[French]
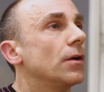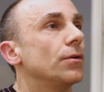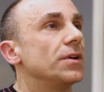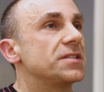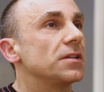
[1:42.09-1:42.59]

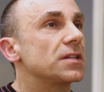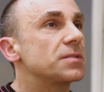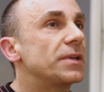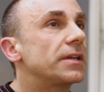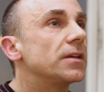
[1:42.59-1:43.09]
euh, essayer
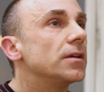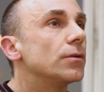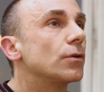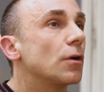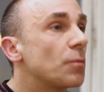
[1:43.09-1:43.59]

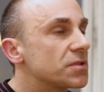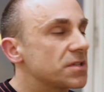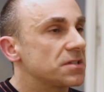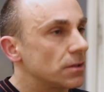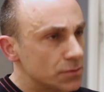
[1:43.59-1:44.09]
d'expliquer euh, comment
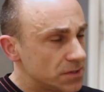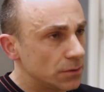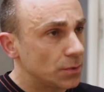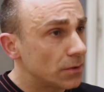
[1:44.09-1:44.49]
ça s'est constitué